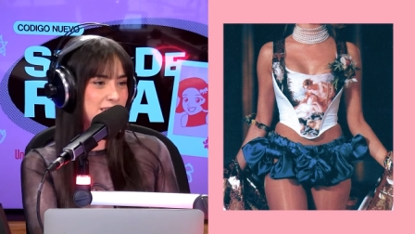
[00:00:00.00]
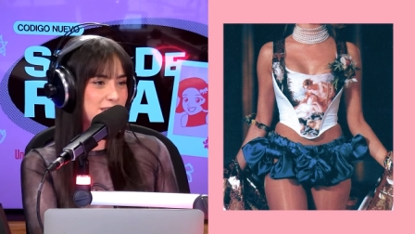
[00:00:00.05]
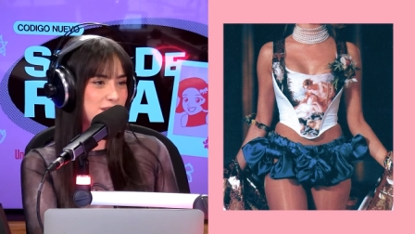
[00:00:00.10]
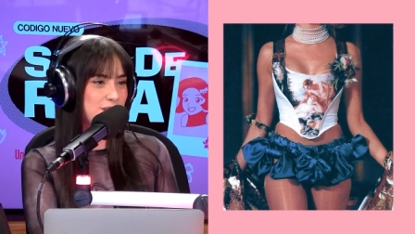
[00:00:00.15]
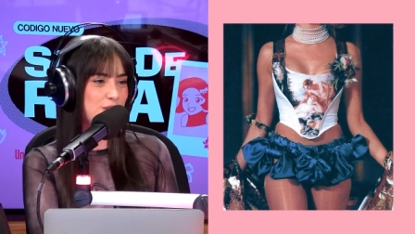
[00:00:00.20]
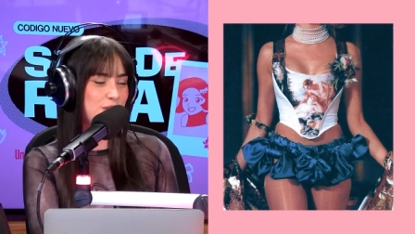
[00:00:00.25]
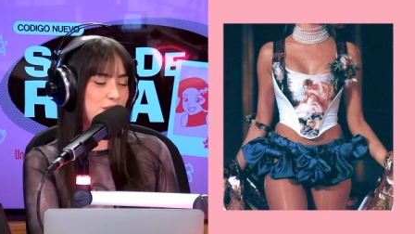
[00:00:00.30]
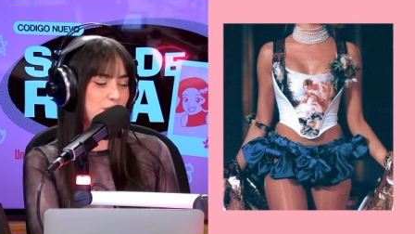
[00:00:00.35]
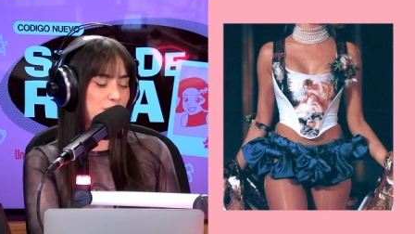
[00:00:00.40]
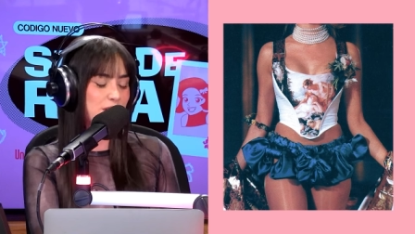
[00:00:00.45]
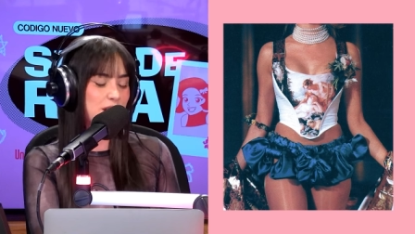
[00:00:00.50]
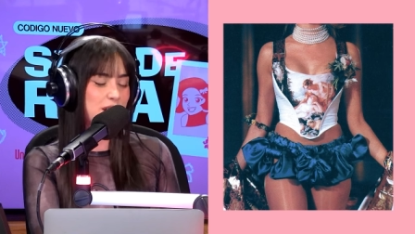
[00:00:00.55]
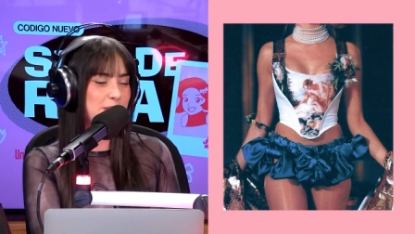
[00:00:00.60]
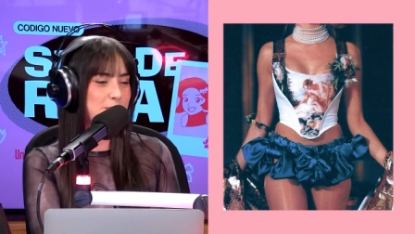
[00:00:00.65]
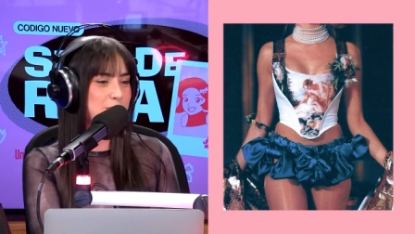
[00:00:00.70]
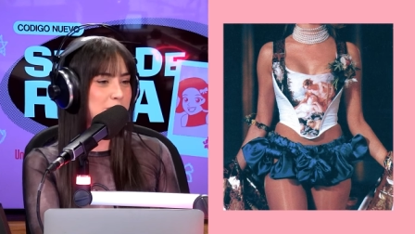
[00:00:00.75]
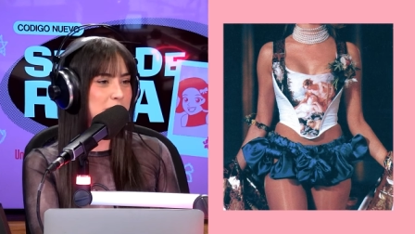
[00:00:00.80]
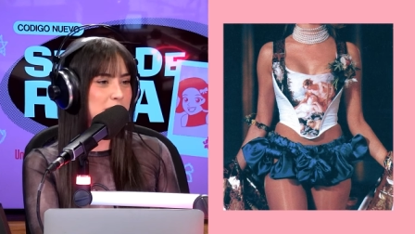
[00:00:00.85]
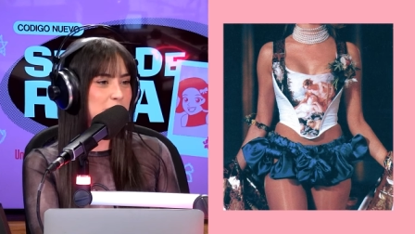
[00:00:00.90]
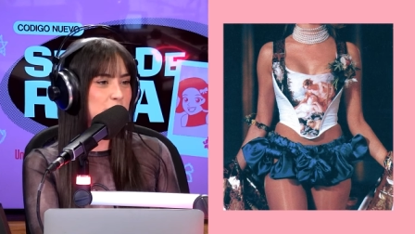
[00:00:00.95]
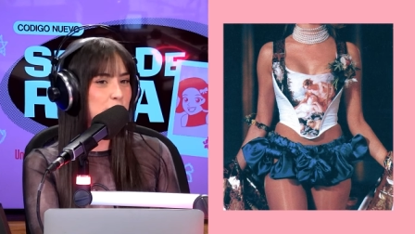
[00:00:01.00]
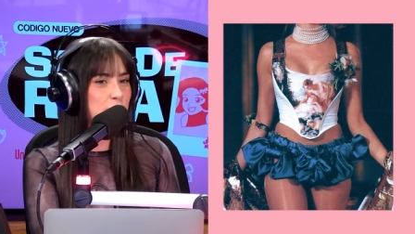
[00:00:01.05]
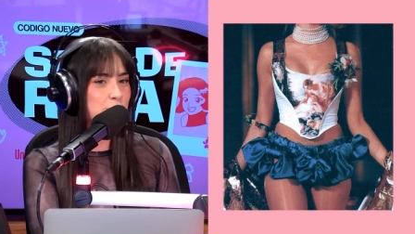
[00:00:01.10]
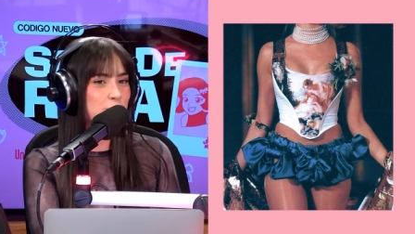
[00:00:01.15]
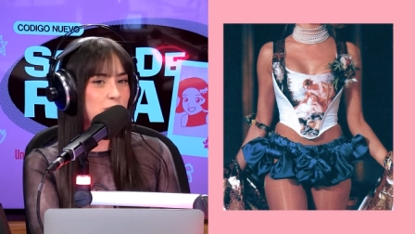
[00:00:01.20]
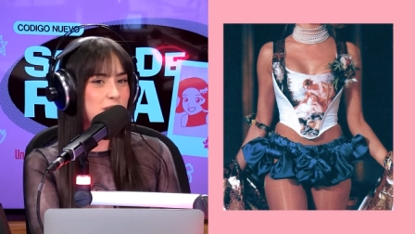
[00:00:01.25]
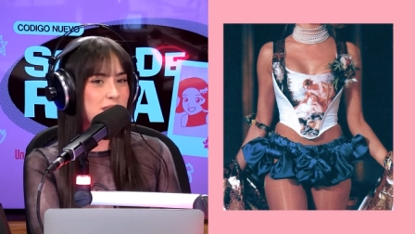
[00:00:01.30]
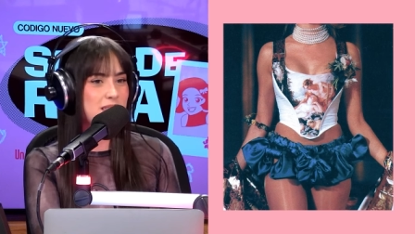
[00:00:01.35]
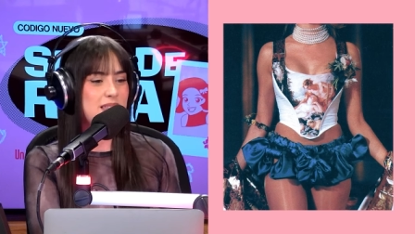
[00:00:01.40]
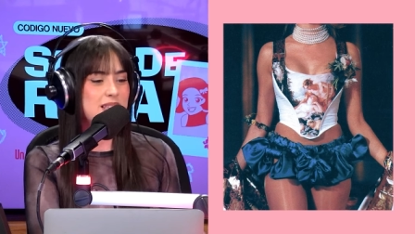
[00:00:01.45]
Yo creo que ves
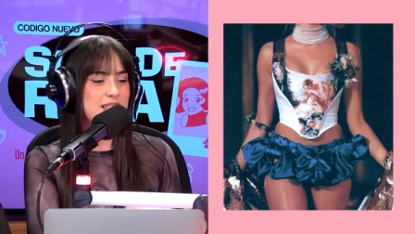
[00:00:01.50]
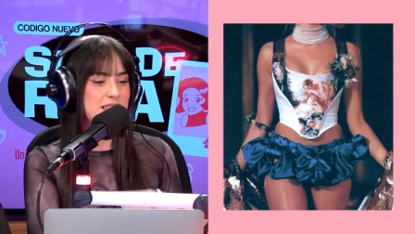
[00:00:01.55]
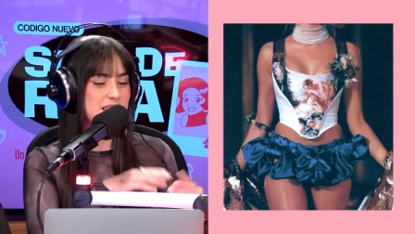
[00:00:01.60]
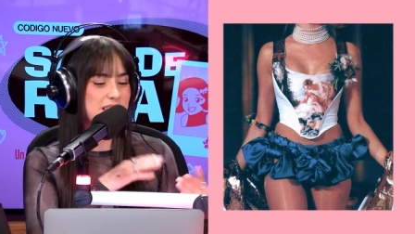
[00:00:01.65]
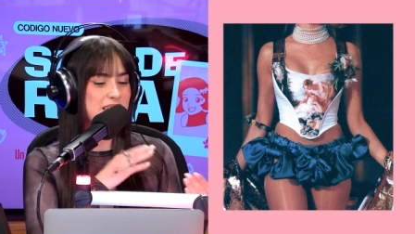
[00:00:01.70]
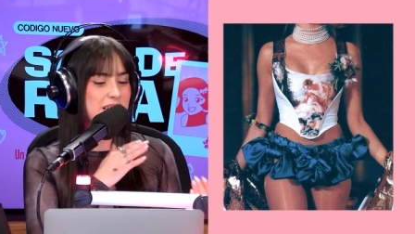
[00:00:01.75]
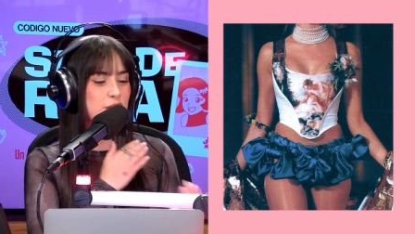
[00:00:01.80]
uno y dices, es